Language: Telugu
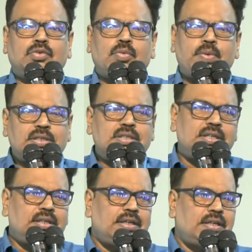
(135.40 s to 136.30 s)
ఒక
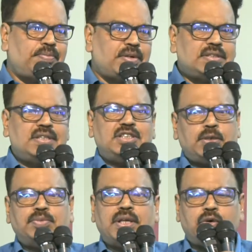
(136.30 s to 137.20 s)
పరిస్థితిని పరిస్థితి
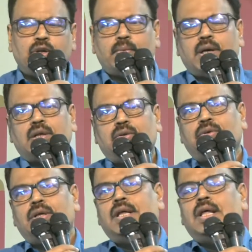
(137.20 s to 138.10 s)
చెప్తాయి కొన్ని మాటలు
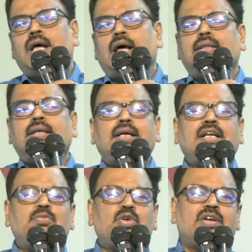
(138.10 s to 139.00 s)

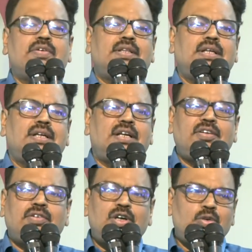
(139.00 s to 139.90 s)
అంతకంటే ముఖ్యమైనది ఏంటంటే
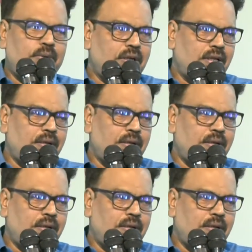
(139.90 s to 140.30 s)
వాళ్ళు మన